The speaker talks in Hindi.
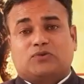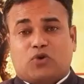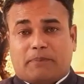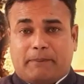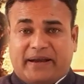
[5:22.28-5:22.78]

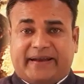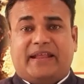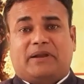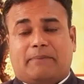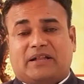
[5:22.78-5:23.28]
उसको अपना पेटेंट
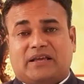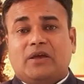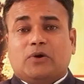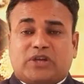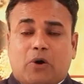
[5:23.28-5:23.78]
नहीं बना पाते
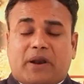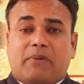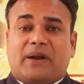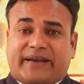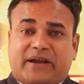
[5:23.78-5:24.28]
उसके ऊपर हम
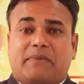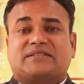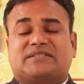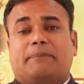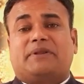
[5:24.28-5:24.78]
अपना
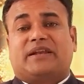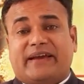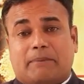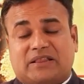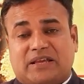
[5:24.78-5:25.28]
ट्रेडमार्क स्थापित नहीं
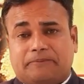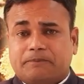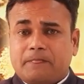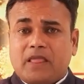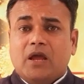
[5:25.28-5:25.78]
कर पाते
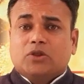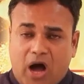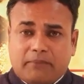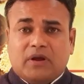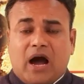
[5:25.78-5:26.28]
तो
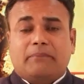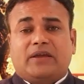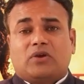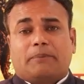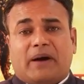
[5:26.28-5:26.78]
हम हमने
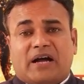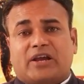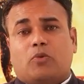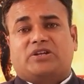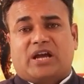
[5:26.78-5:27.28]
क्योंकि अपनी भाषा
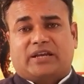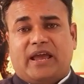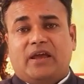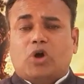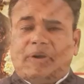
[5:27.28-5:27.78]
की उपेक्षा की है तो